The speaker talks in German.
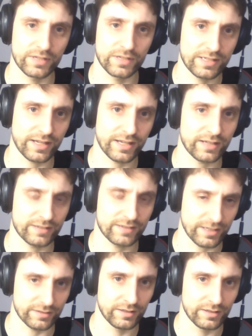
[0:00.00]
nicht gerettet
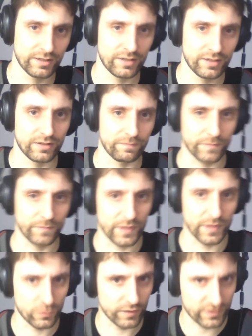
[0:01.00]
hätten.
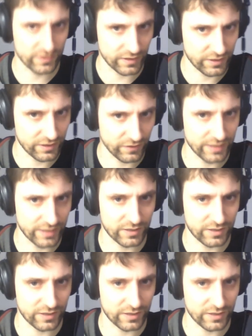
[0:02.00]
Sowas ist vielleicht das